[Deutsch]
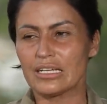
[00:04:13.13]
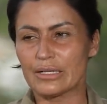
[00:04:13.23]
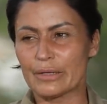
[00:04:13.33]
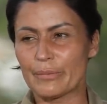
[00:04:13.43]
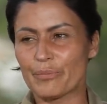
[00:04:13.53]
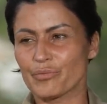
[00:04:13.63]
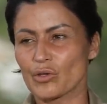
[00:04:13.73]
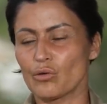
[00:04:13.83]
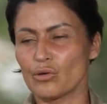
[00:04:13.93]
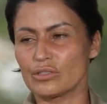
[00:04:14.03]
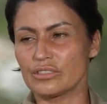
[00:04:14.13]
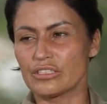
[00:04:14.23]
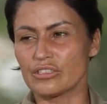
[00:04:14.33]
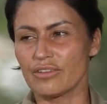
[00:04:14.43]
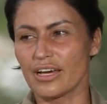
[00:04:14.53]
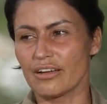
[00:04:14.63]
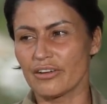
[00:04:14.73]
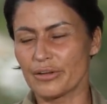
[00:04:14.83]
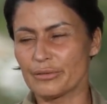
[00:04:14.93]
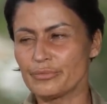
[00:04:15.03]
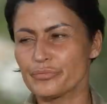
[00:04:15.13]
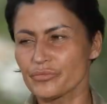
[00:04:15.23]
ähm, und ich werde